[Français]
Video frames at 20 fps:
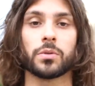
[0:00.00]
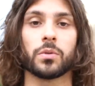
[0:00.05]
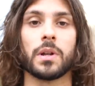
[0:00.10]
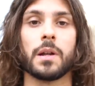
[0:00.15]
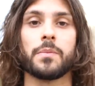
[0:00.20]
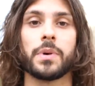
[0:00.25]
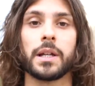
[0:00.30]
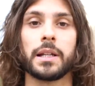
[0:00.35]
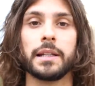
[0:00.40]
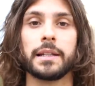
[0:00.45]
ce qu'on
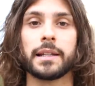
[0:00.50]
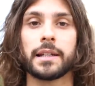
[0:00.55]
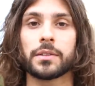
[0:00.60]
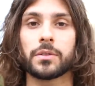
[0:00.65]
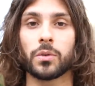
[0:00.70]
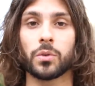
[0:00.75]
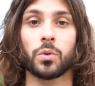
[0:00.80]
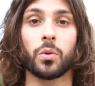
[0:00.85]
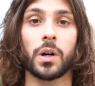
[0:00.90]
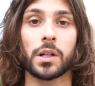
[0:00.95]
appelle des
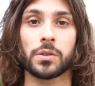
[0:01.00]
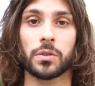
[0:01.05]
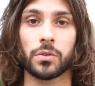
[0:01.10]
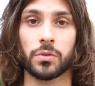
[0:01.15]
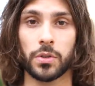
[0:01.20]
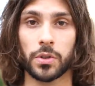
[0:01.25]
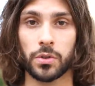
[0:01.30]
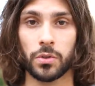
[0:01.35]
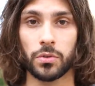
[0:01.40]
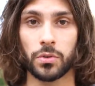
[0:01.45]
tests en
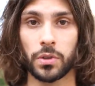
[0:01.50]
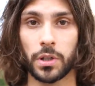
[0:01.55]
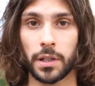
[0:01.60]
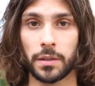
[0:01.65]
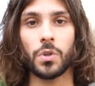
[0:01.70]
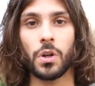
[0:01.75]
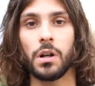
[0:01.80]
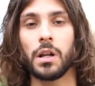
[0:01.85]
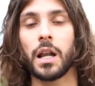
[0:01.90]
360 degrés.